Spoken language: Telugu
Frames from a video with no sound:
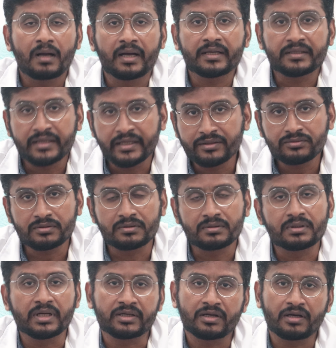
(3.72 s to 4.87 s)
హాయ్ నేను
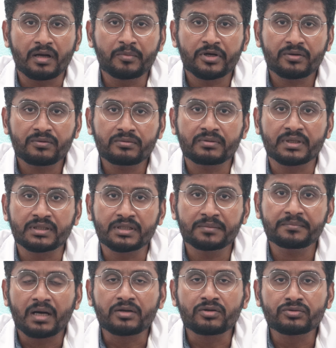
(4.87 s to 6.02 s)
డాక్టర్ రామారావు
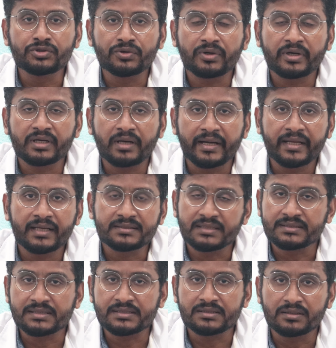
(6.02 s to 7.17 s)
నందం అను న్యూరో అండ్ కార్డియాక్
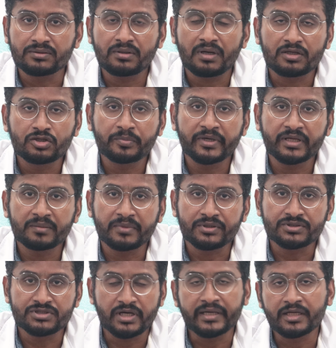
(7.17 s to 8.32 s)
సైన్సెస్ నందు ఆర్థోపెటిక్
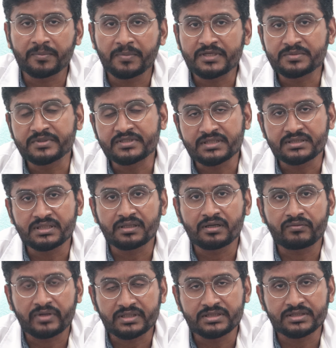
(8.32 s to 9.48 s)
మరియు జాయింట్ రిప్లేస్మెంట్ సర్జన్ గా
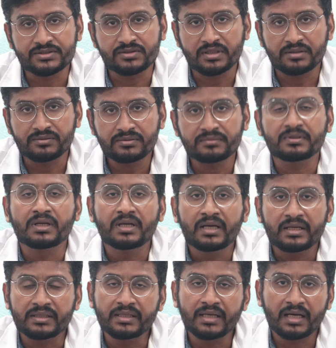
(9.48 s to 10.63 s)
వర్క్ చేస్తున్నాను
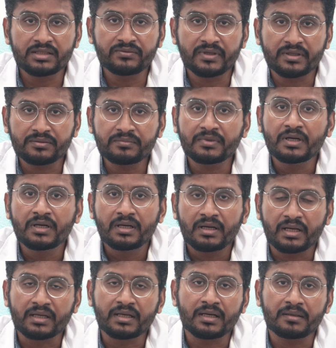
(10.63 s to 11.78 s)
ఈ ఆదివారం
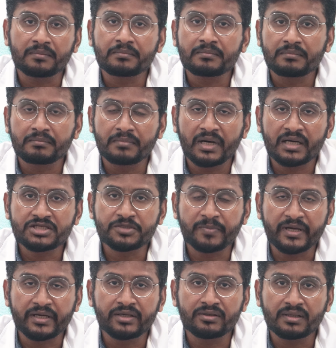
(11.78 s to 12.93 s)
అనగా మార్చి
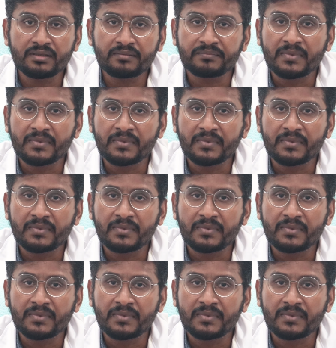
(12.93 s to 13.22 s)
పన్నెండున